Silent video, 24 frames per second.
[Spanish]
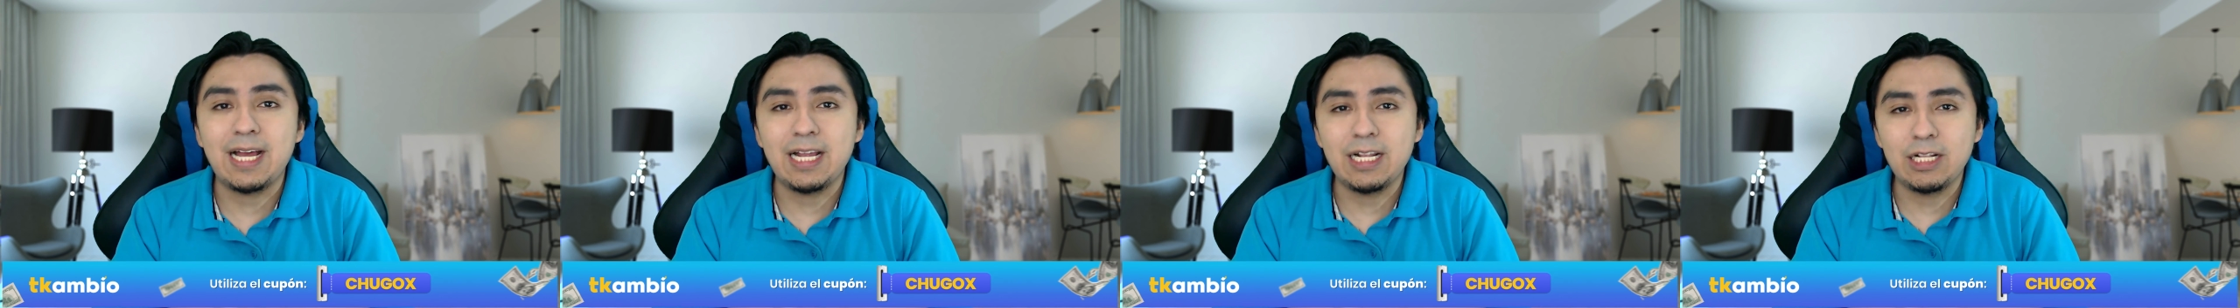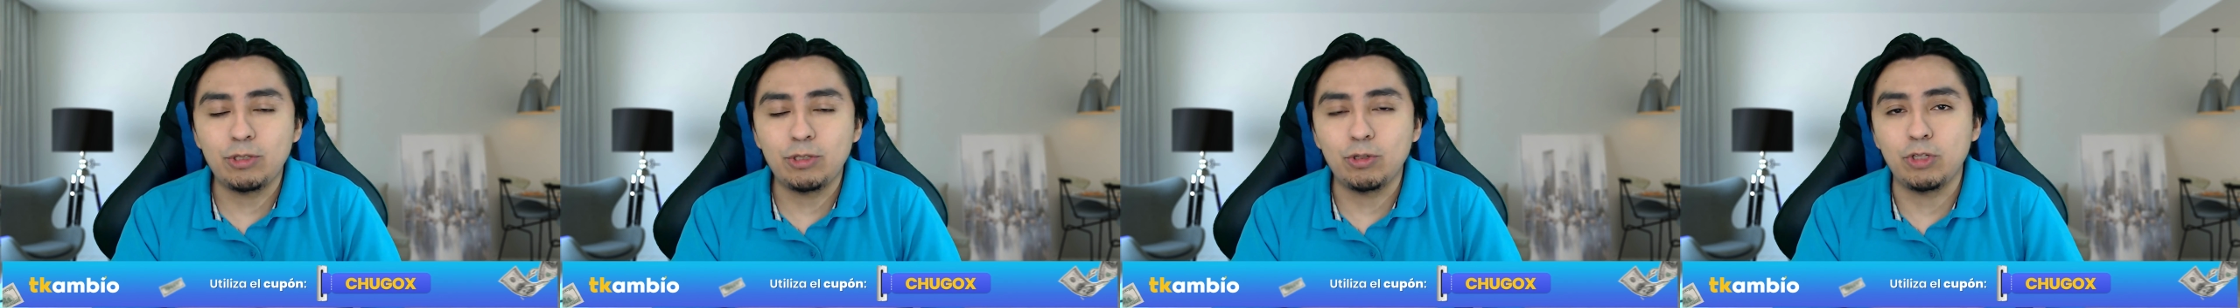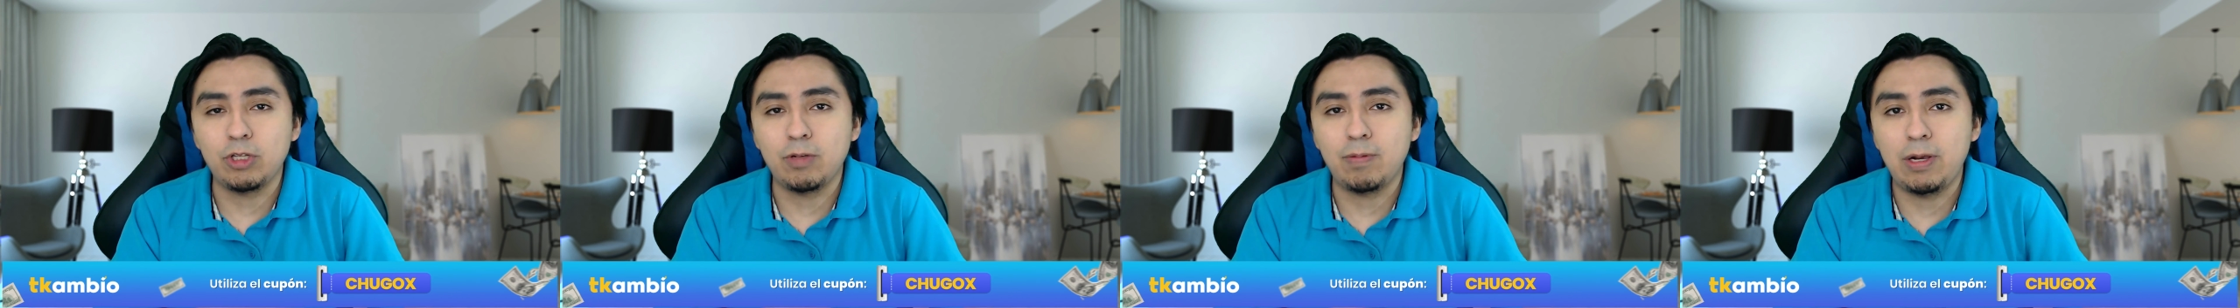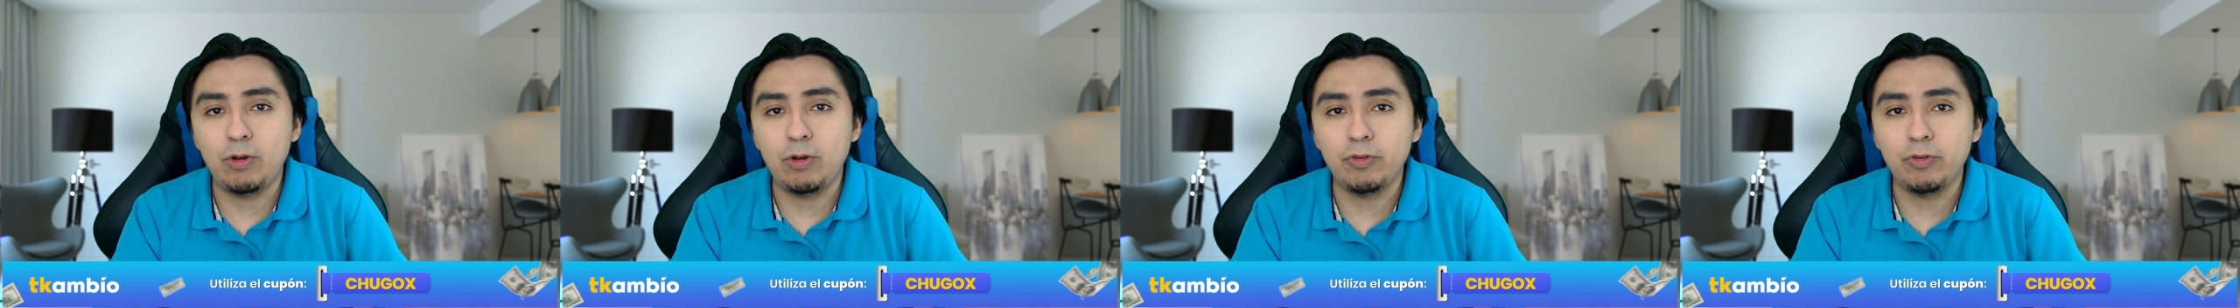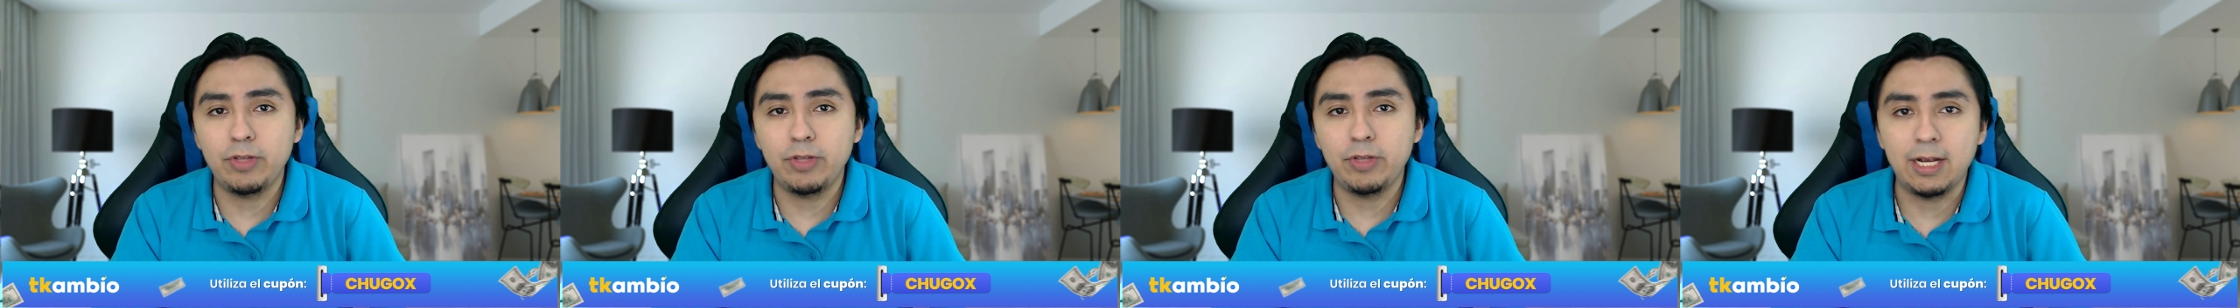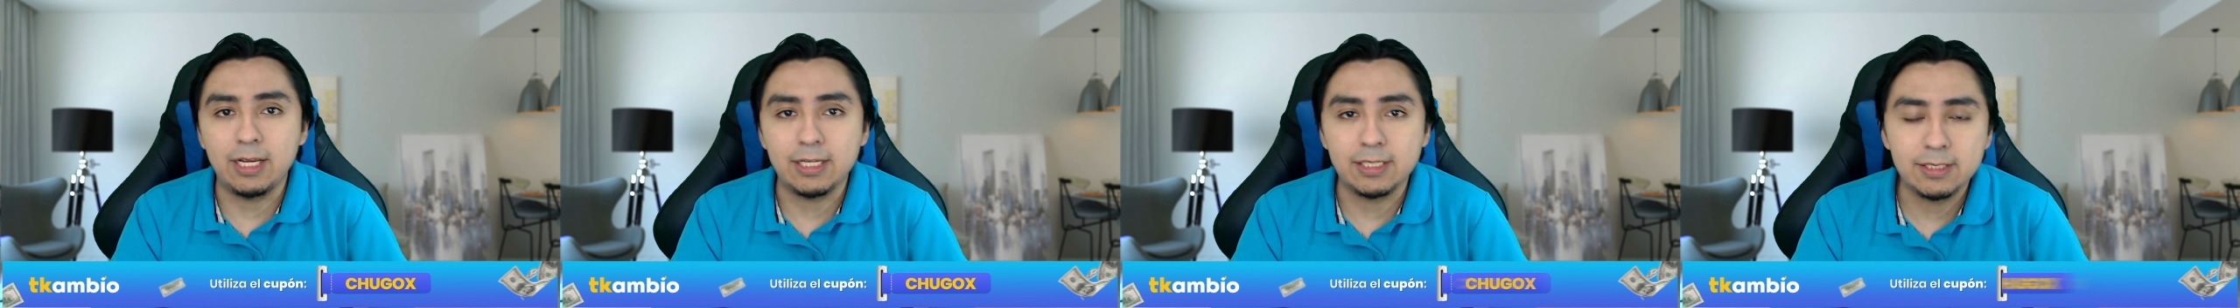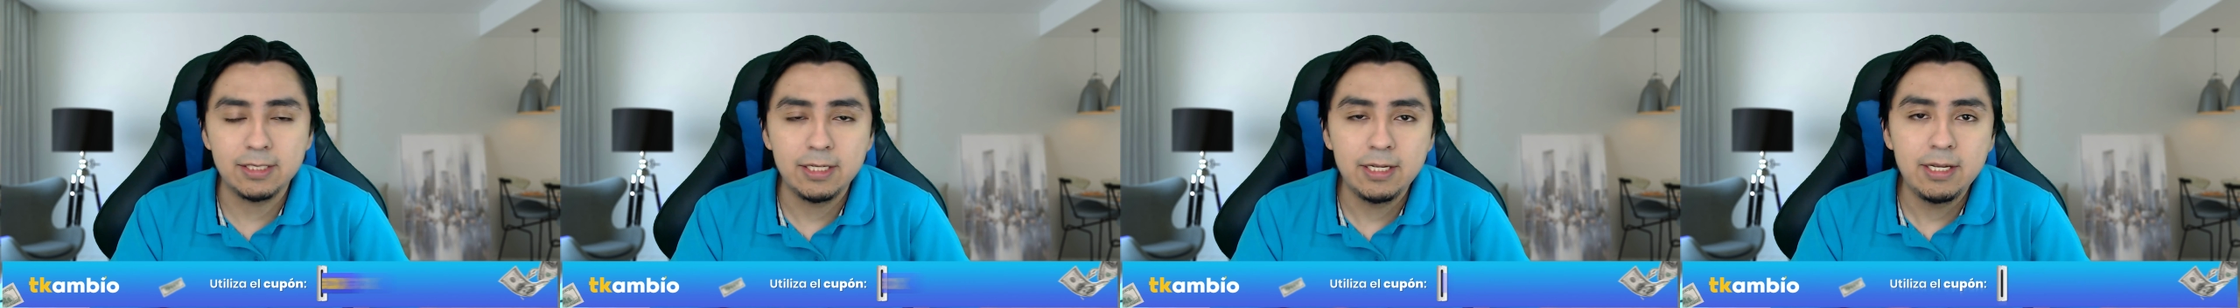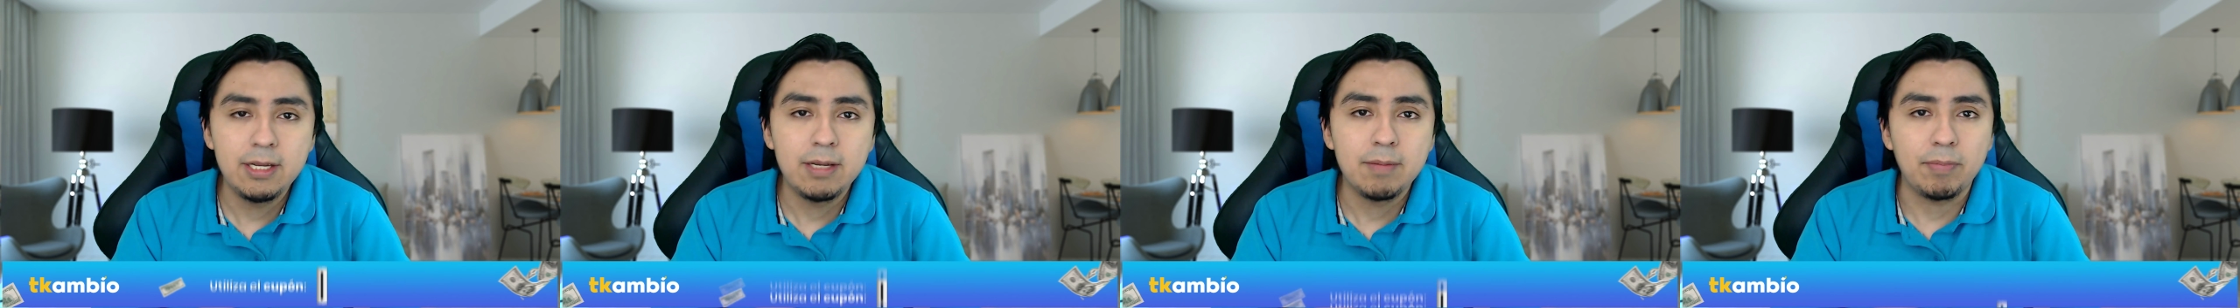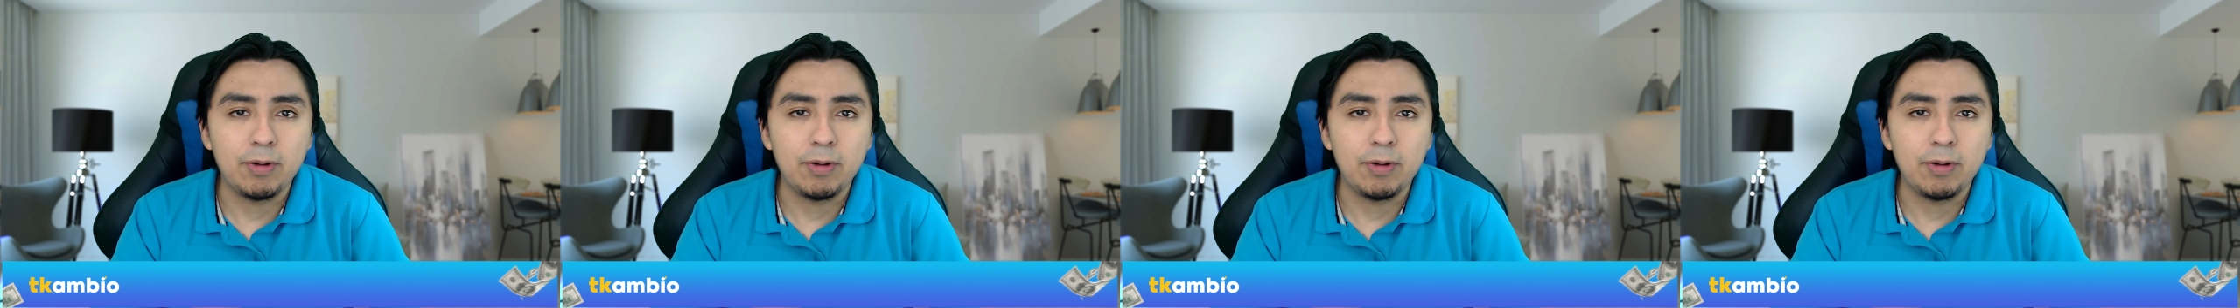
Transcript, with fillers: alto de balón de gas.